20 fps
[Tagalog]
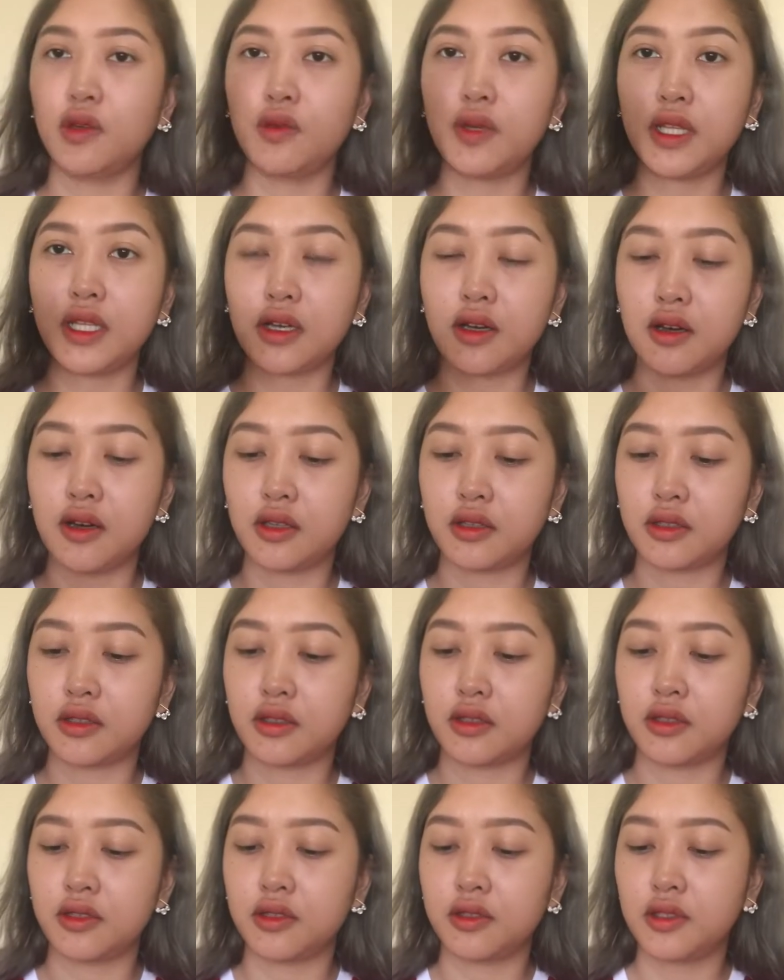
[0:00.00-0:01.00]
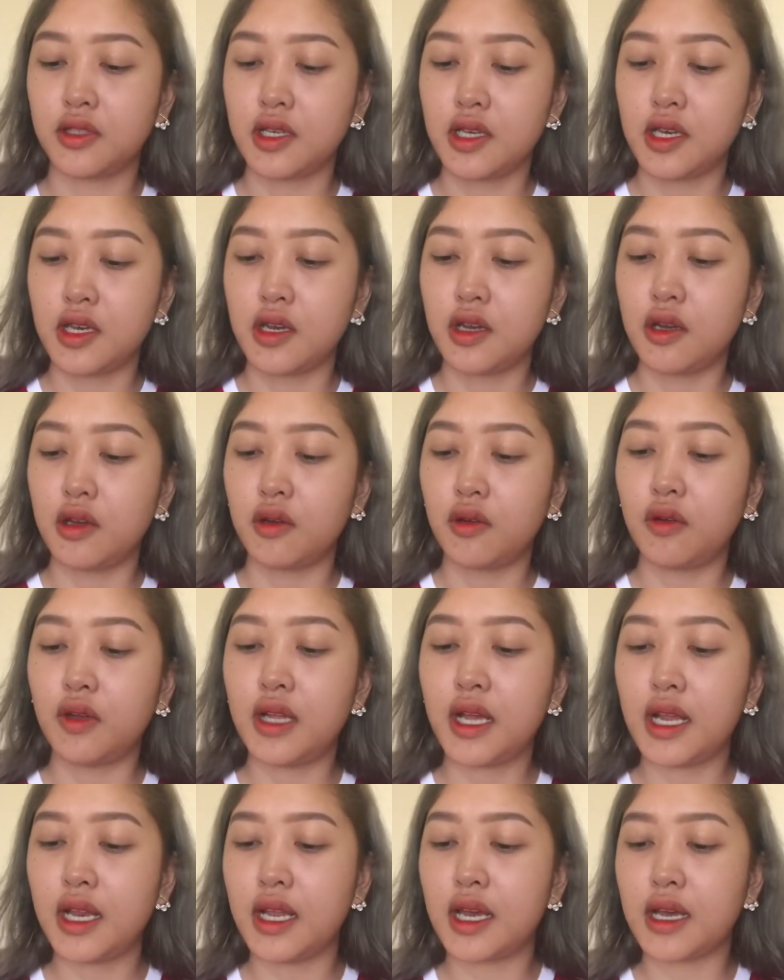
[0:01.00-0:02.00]
With the cotton.
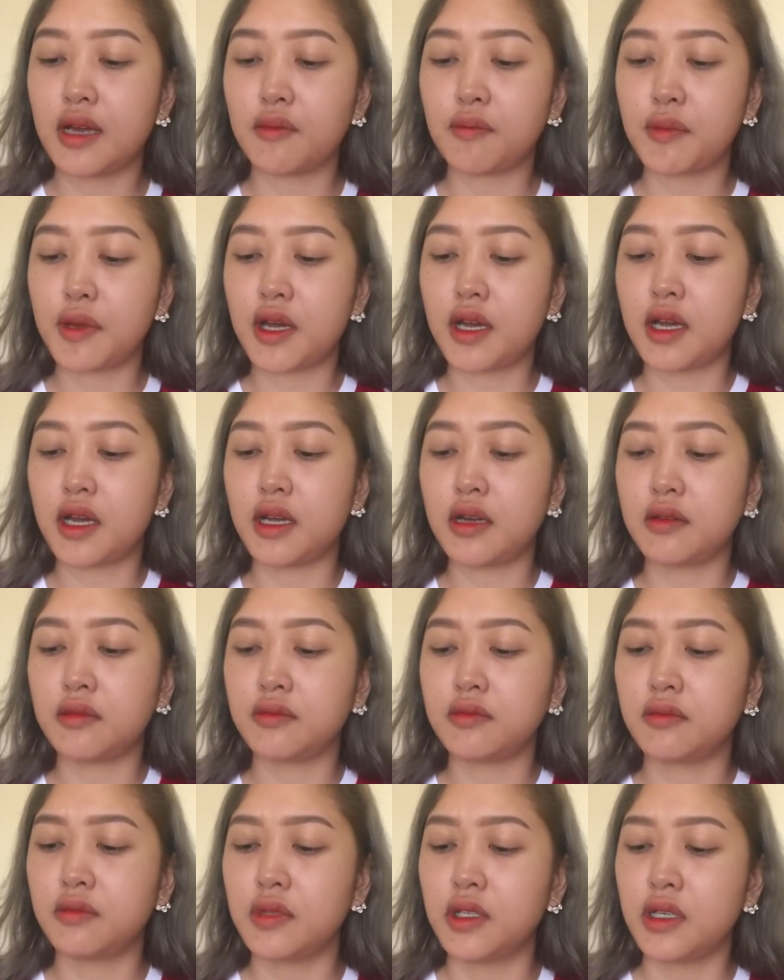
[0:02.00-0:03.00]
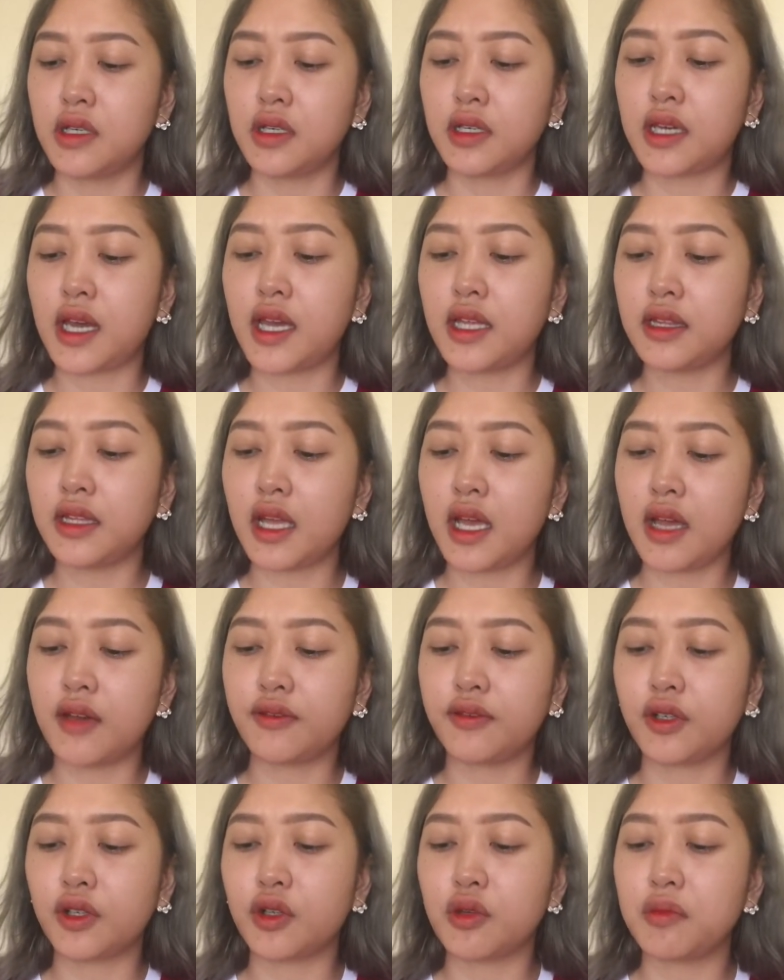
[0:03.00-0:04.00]
Wala lang. Um, kahit na
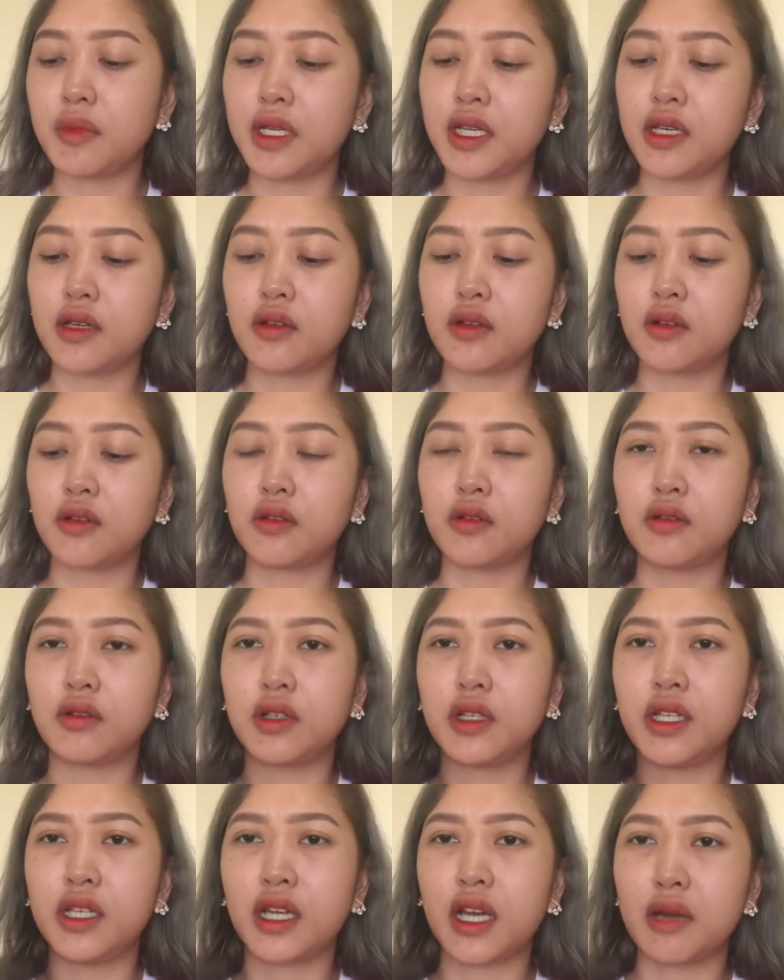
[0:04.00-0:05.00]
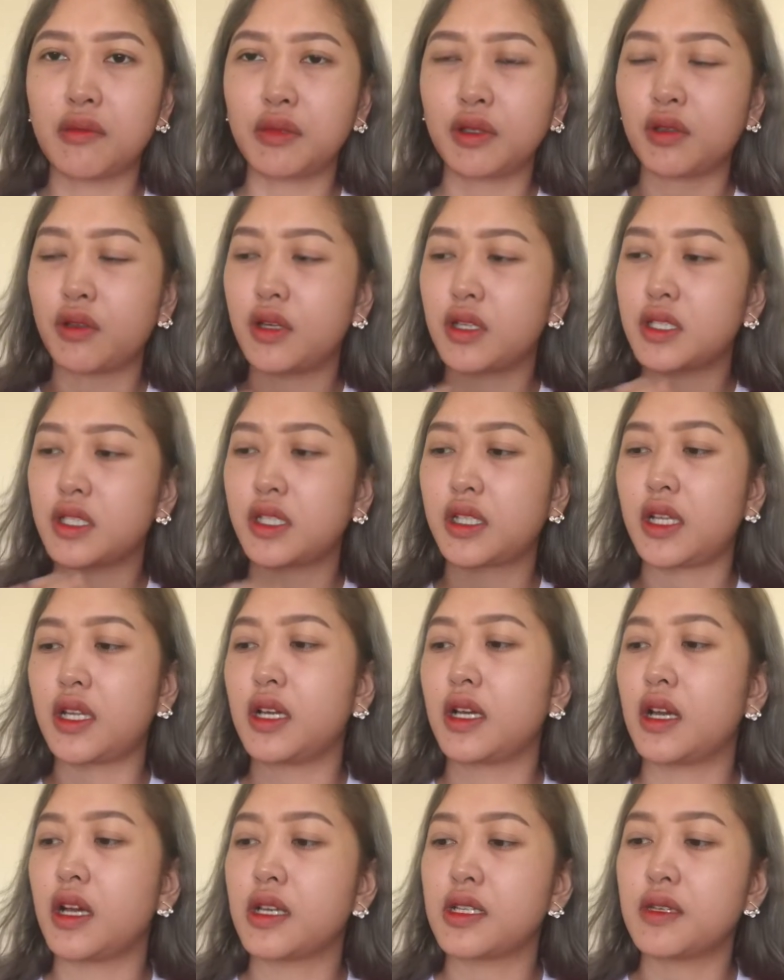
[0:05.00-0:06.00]
after ko maligo, ginagamit ko lang siya
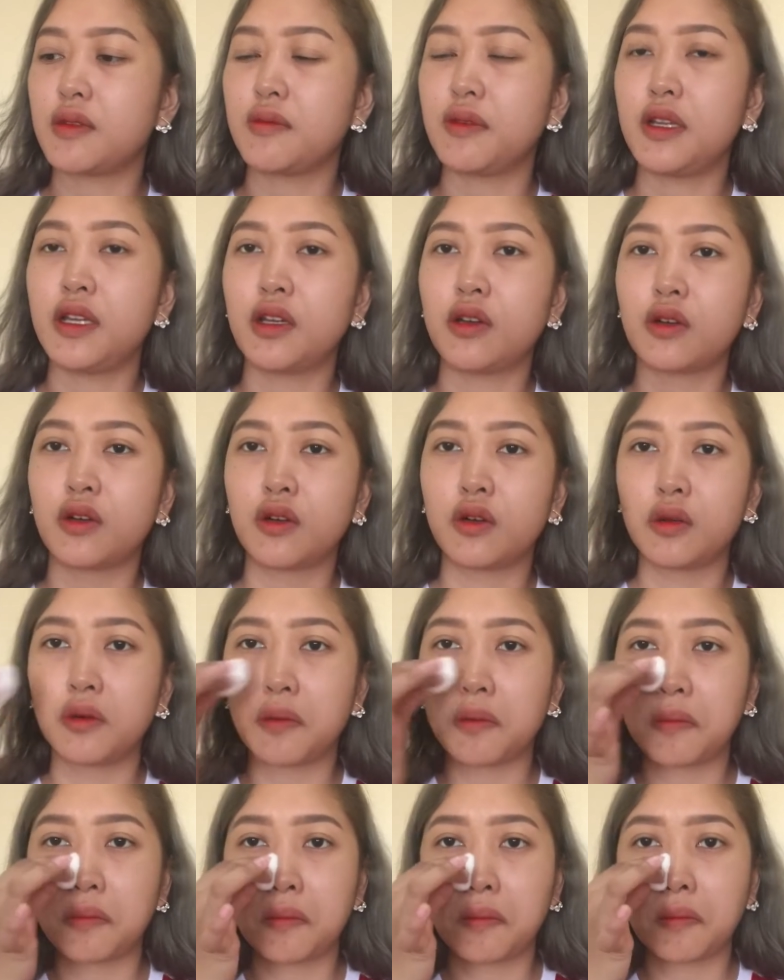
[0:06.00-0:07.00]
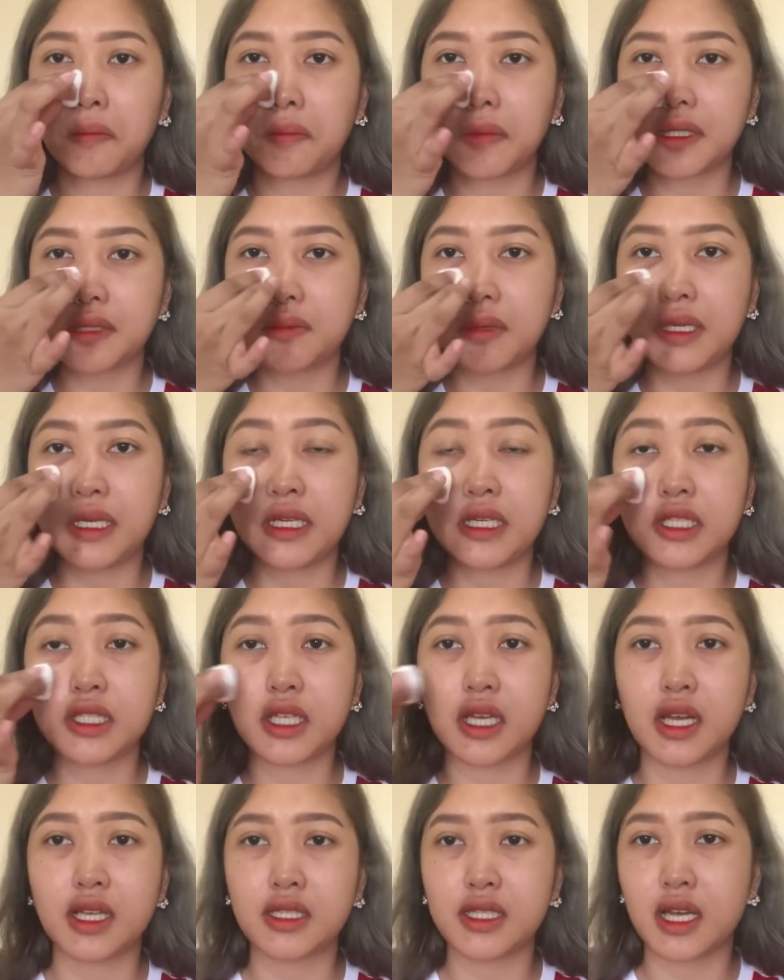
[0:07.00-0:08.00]
talaga kasi feeling ko mas malinis
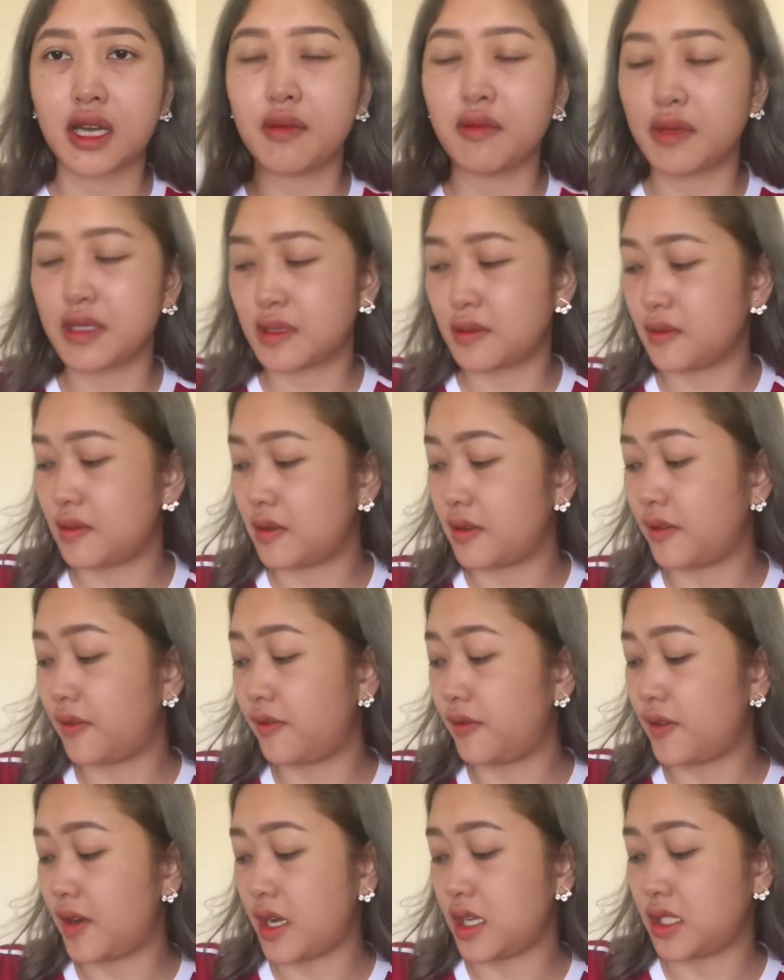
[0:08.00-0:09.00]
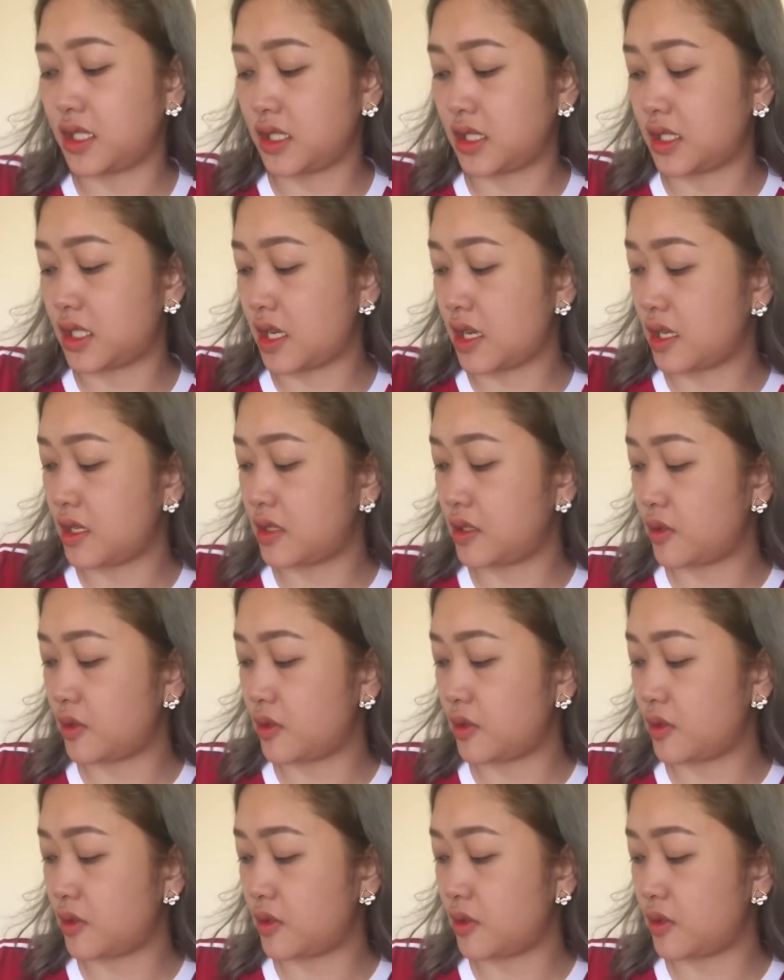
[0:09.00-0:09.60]
siya at saka mas refreshing siya.